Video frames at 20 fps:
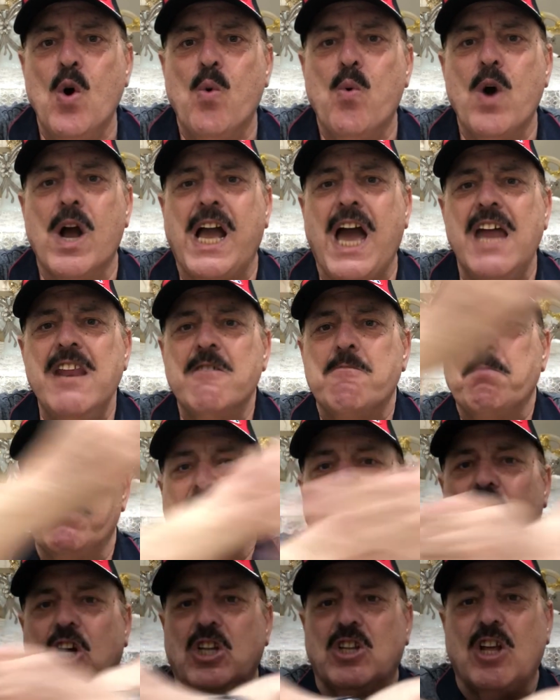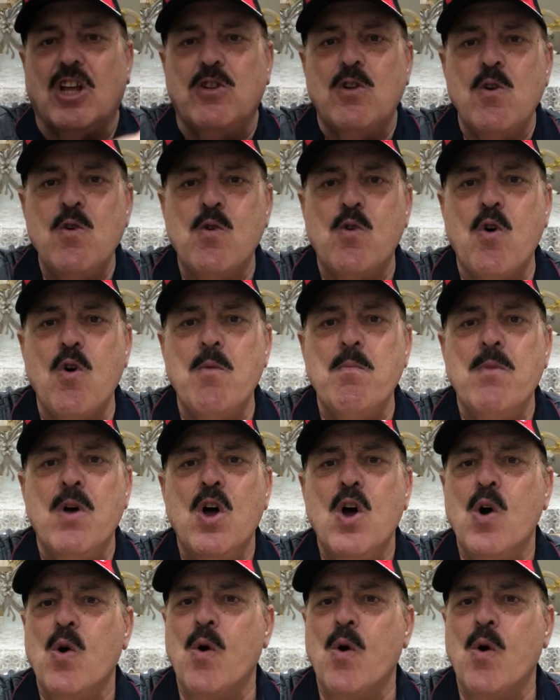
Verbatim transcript: وكانت بتحتضنكم